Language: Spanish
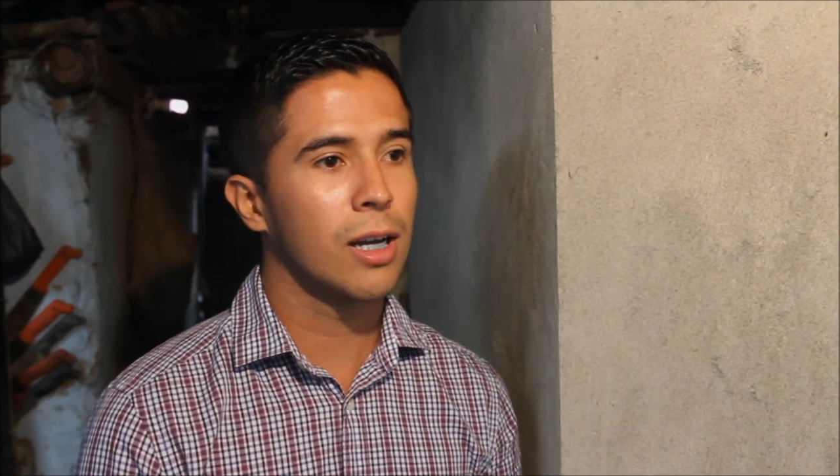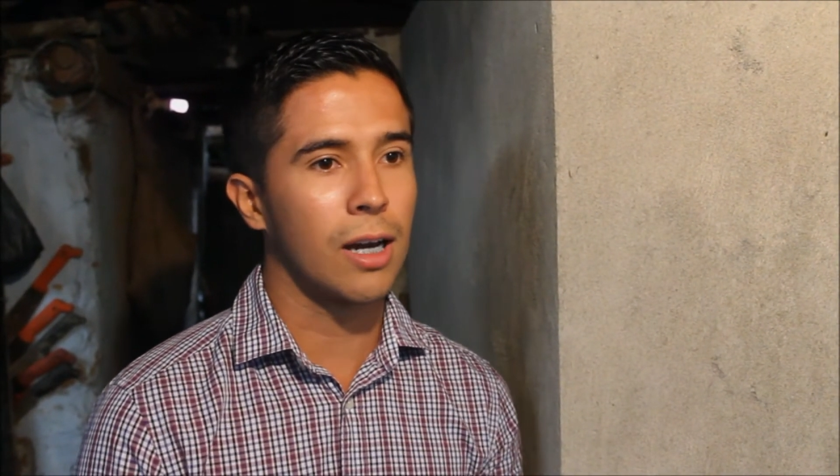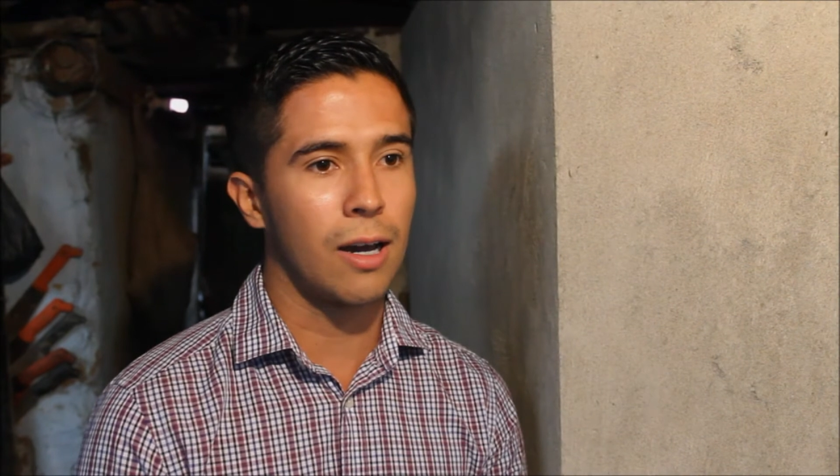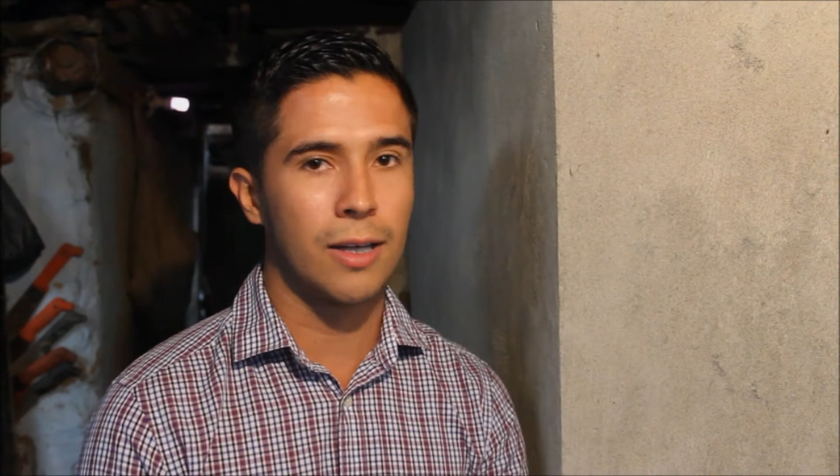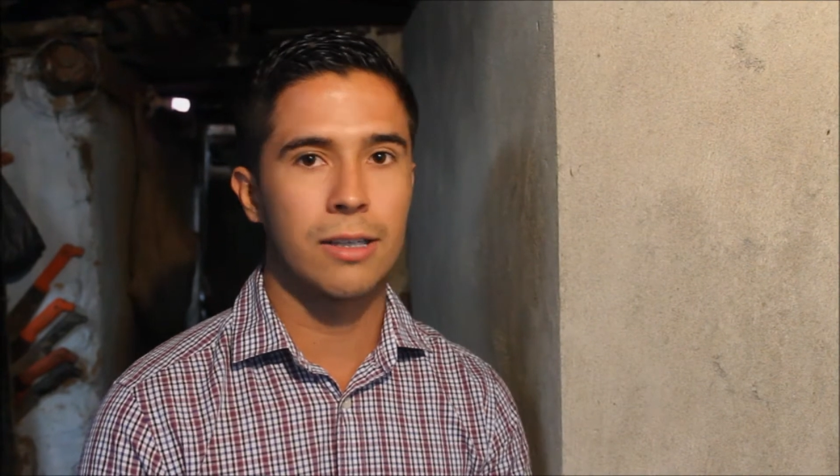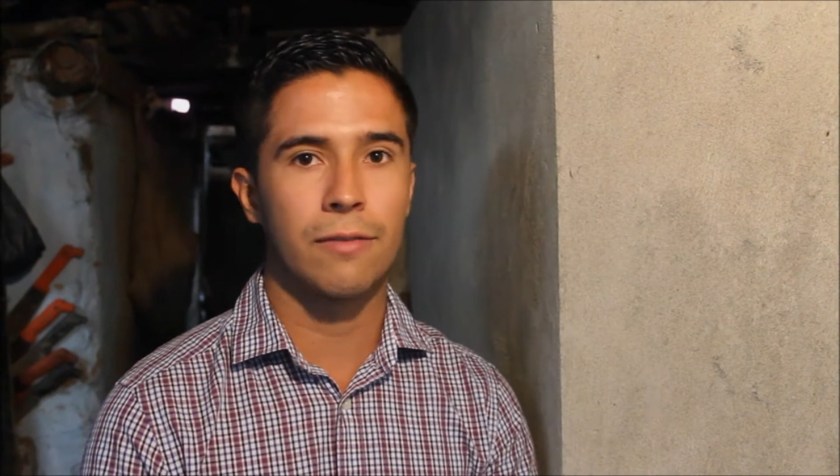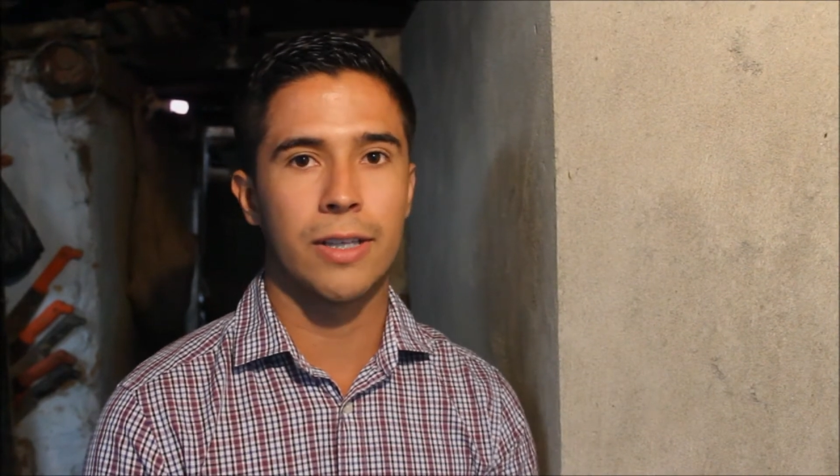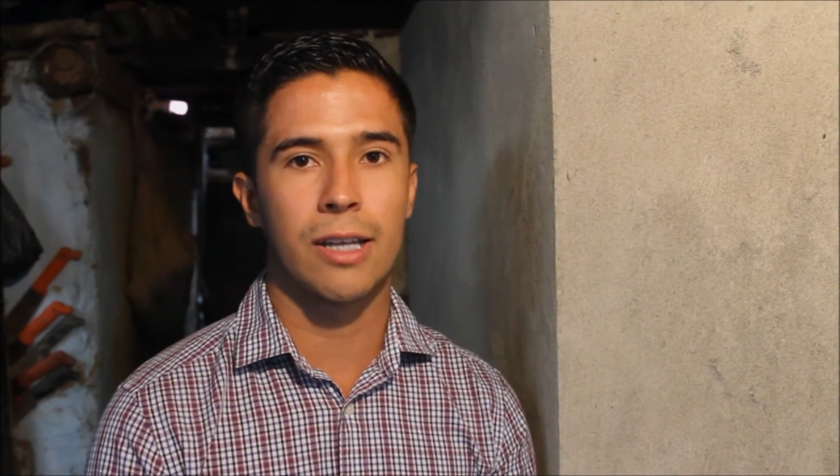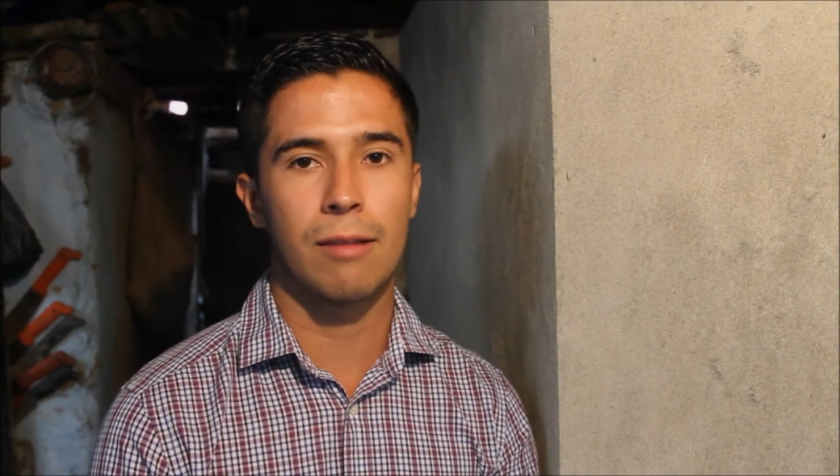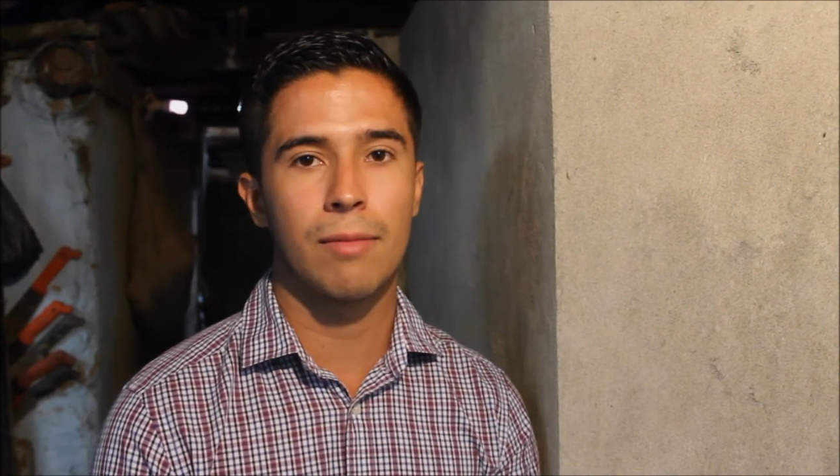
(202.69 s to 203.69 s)
cada vez
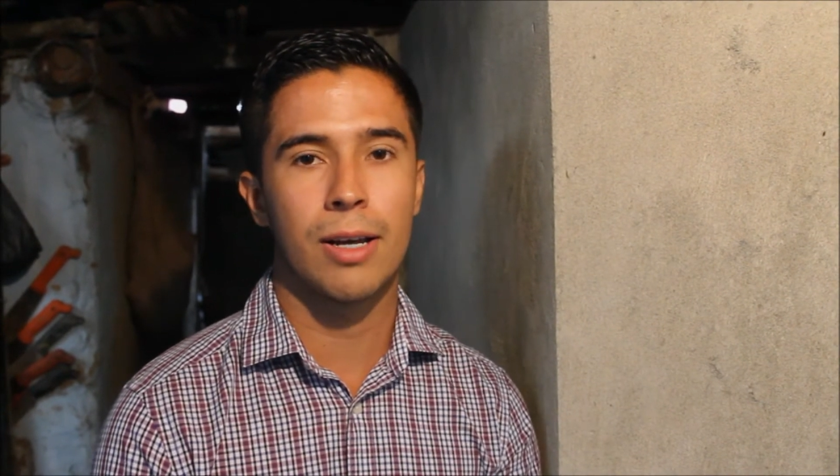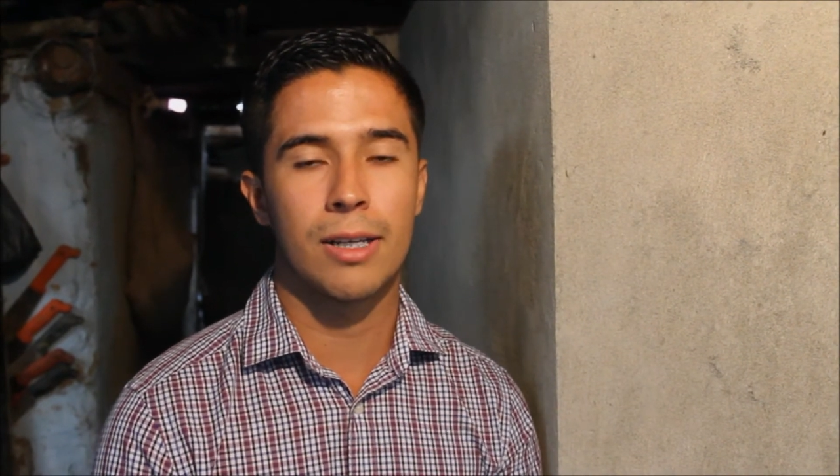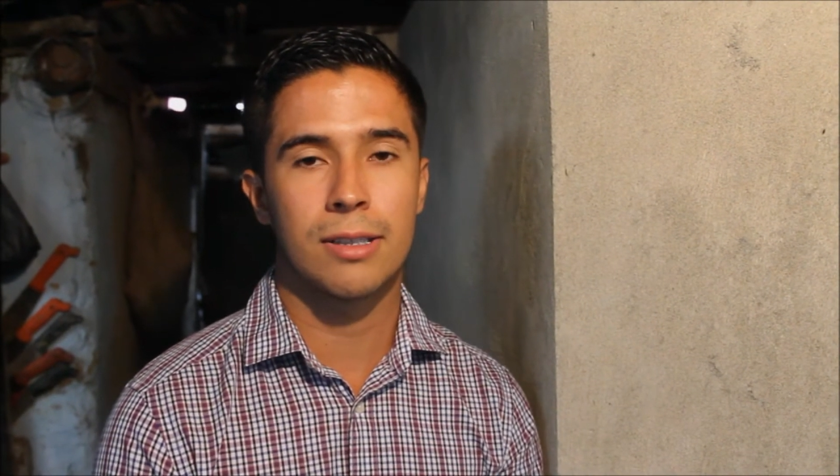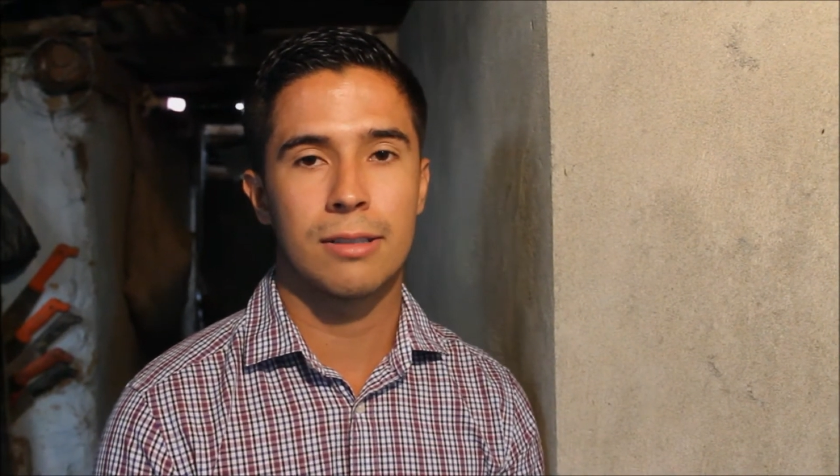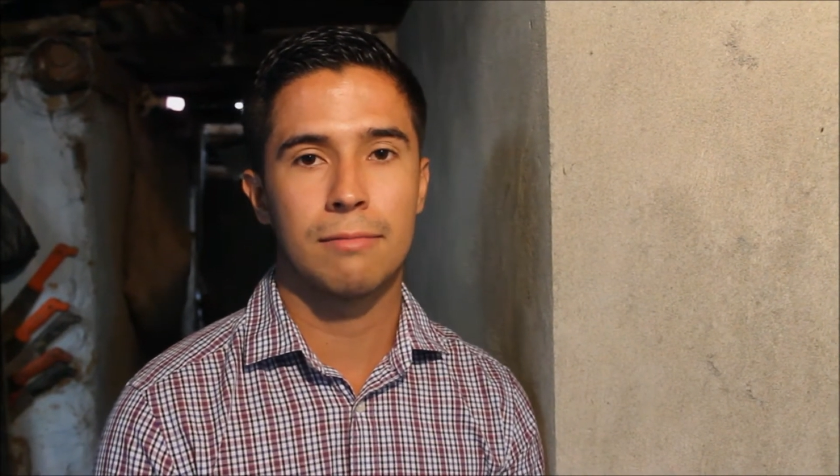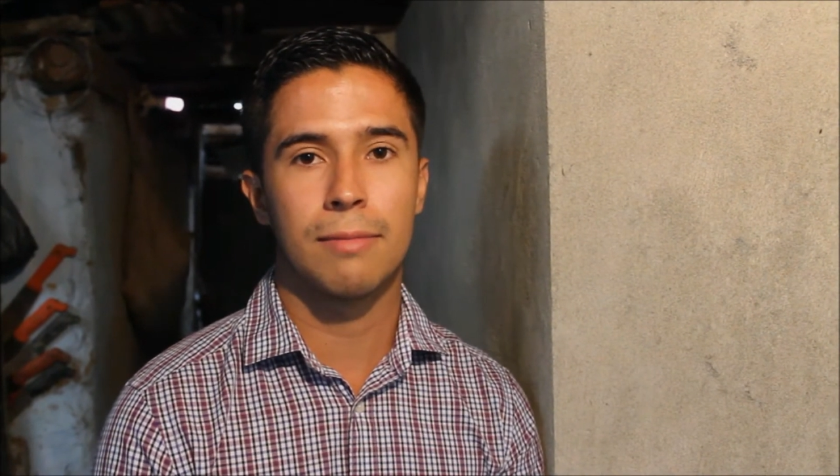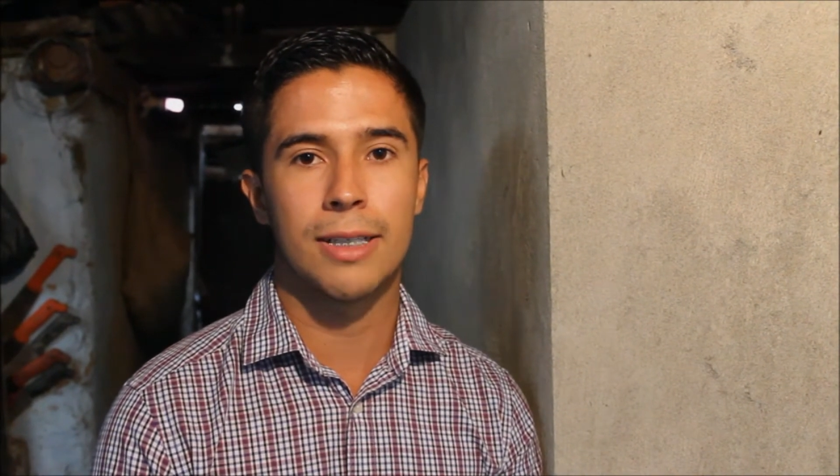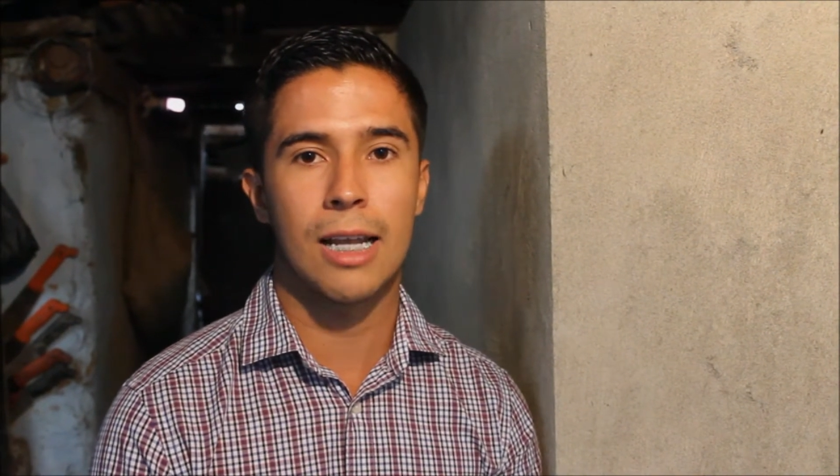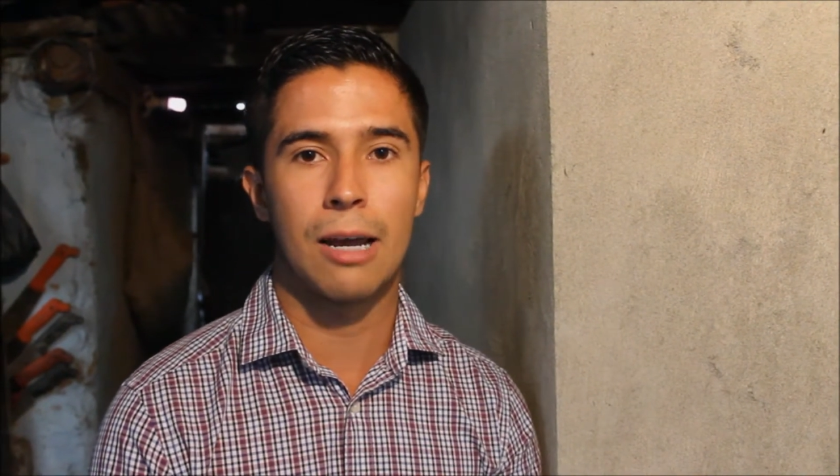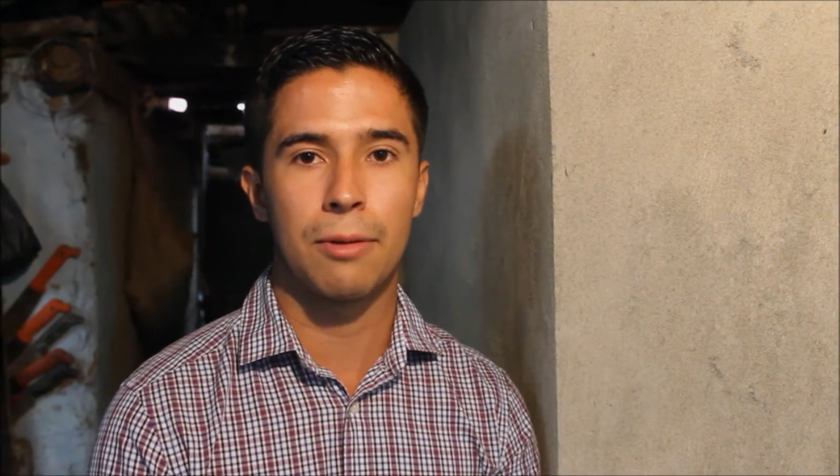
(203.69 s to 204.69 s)
afectaran más,
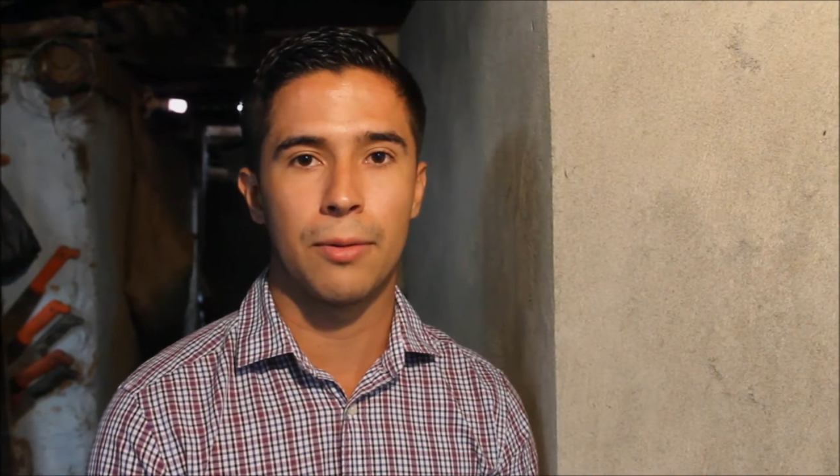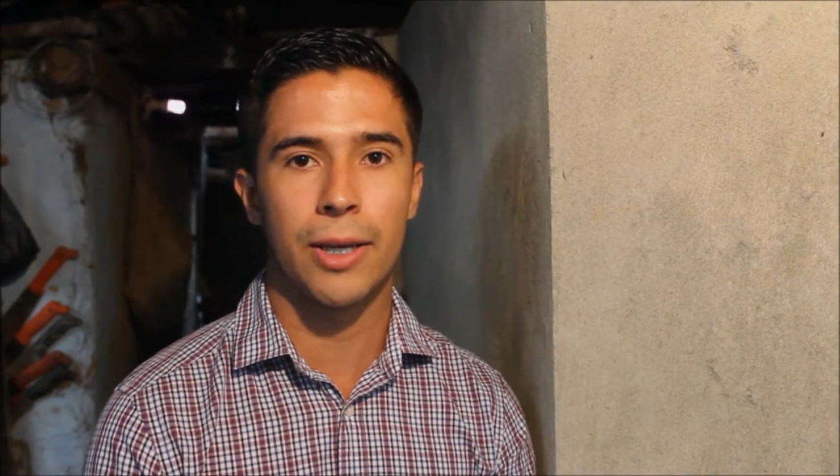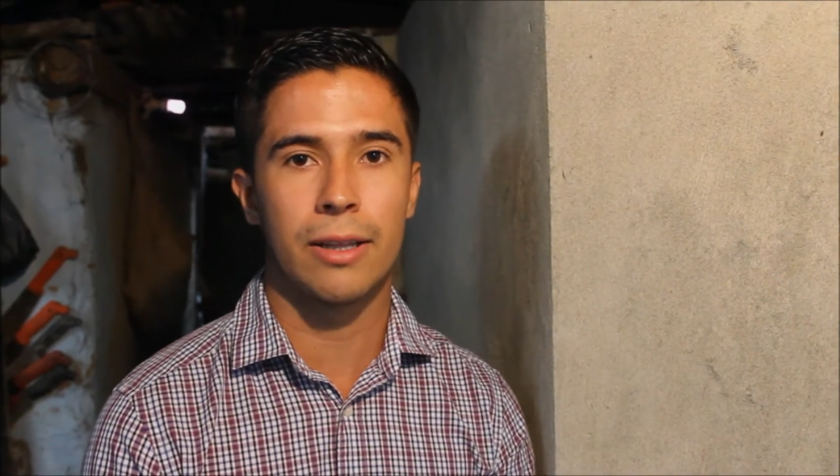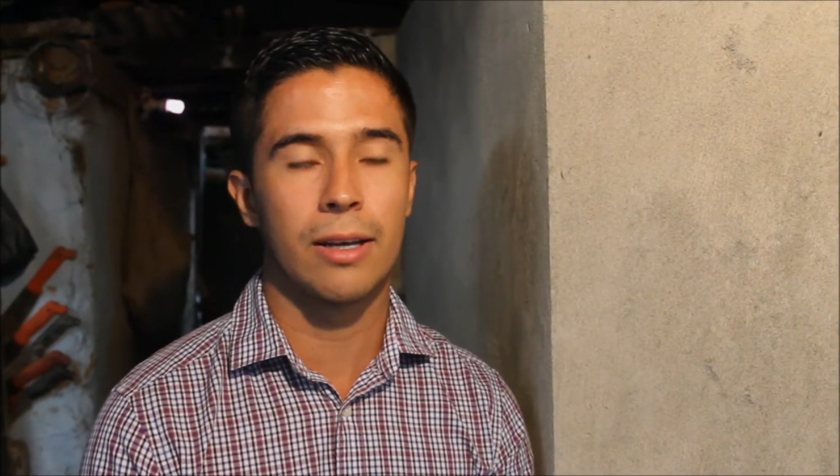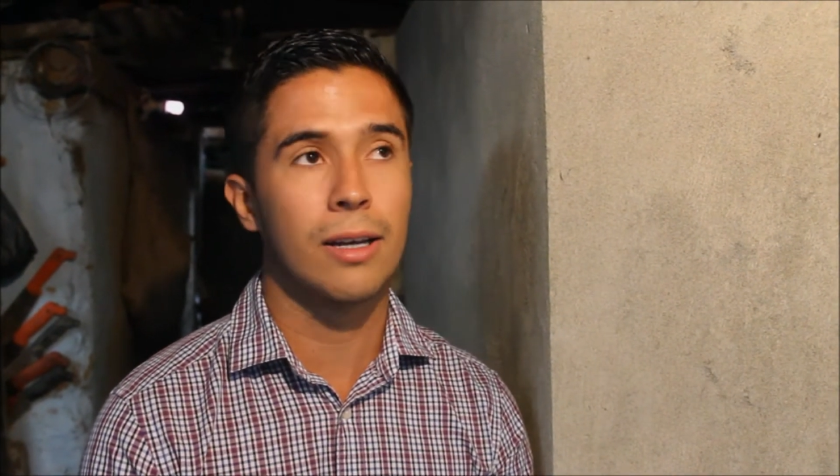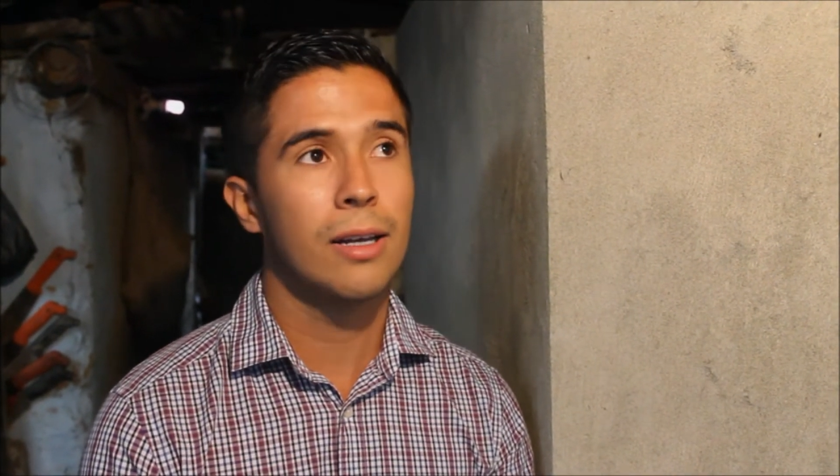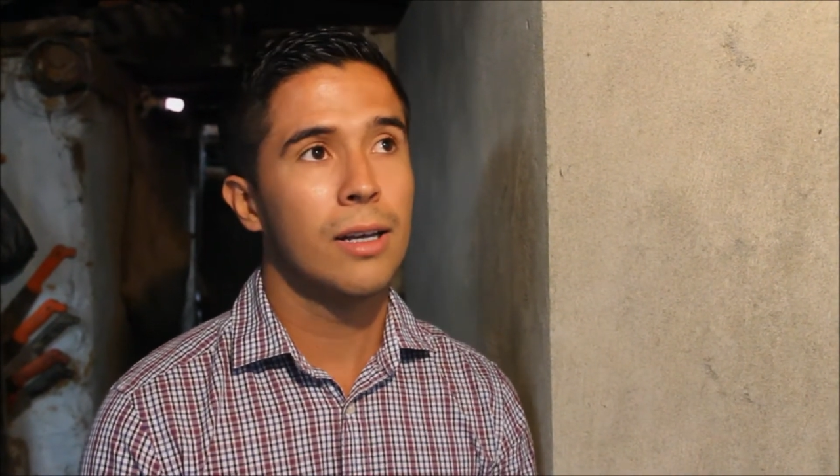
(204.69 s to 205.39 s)
más a la vivienda